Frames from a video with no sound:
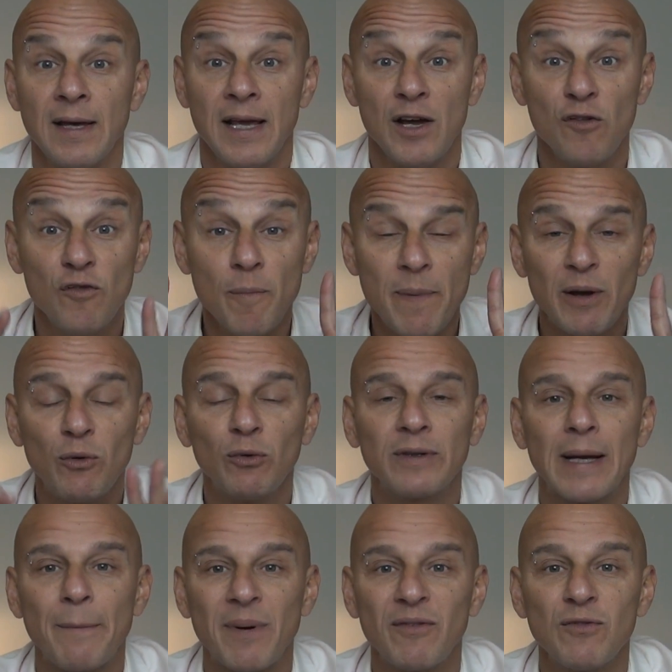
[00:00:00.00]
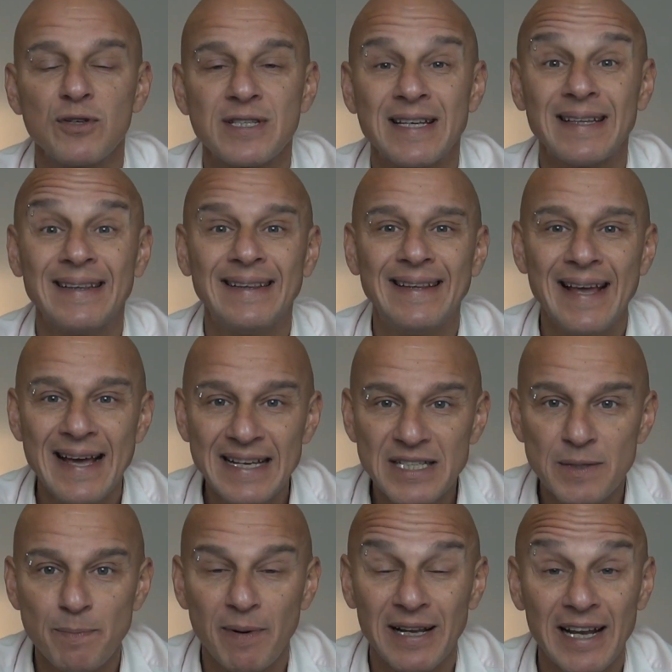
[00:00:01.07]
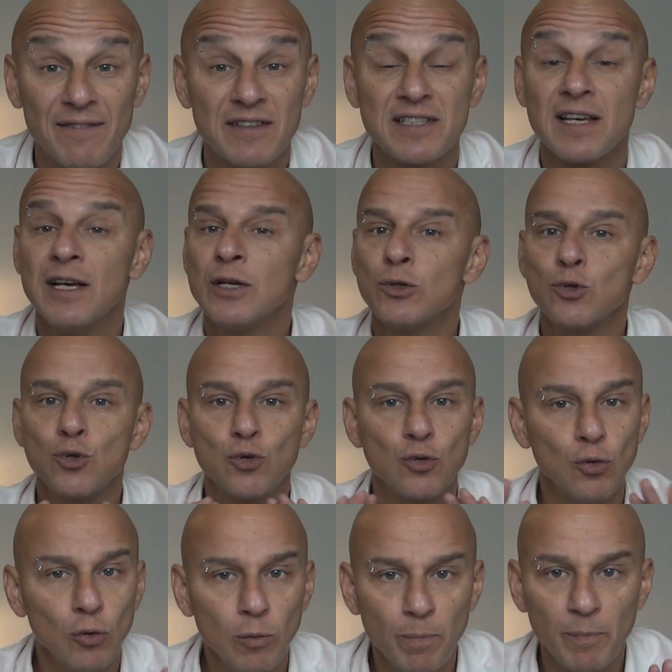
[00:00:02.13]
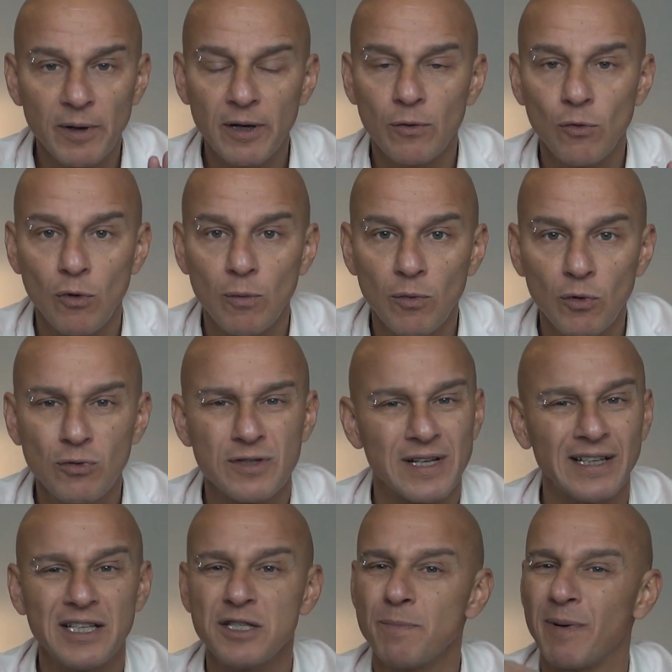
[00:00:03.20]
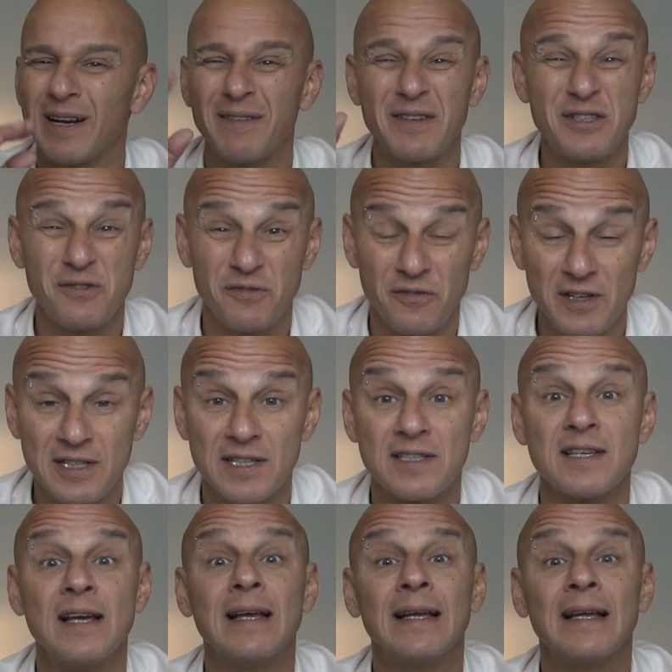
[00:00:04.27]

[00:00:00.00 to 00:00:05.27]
Eu vou perguntar para você 10 palavras super comuns, nada de palavras difíceis